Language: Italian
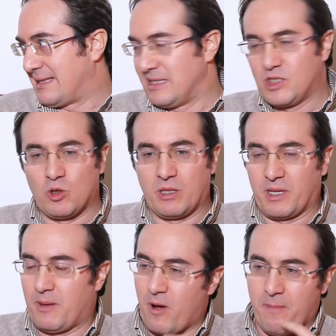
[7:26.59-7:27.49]
attenzione,
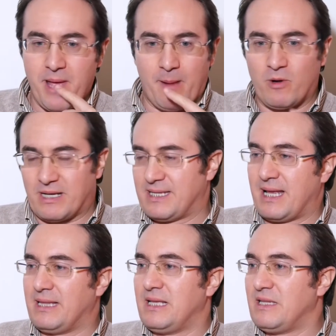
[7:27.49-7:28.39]
perché poi abbiamo una
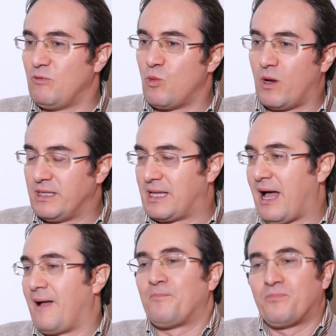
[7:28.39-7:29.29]
serie di
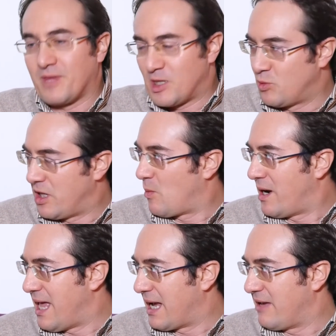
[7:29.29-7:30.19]
individualità sulle
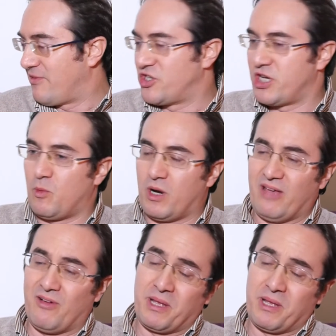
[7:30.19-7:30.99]
quali anche facciamo leva,